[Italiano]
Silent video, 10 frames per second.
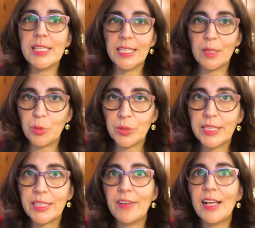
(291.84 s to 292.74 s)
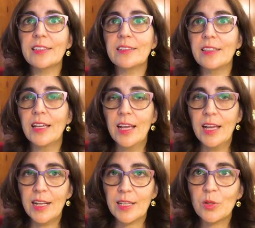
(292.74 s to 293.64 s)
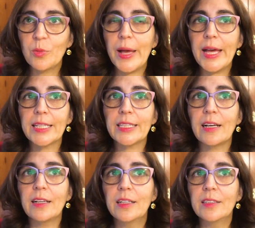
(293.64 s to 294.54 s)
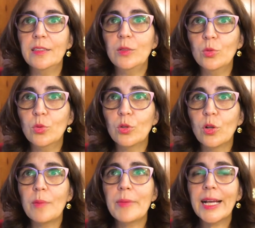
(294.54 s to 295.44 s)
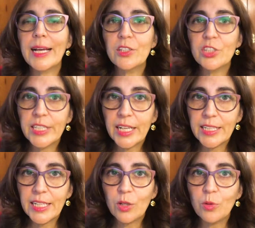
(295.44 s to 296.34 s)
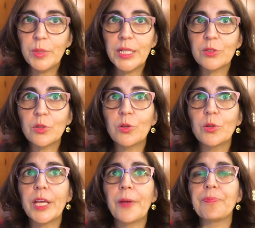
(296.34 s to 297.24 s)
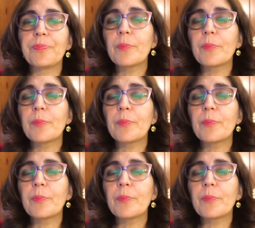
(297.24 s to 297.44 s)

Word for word: è stata portata avanti la scoperta di Lullo, la meccanicità delle combinatorie,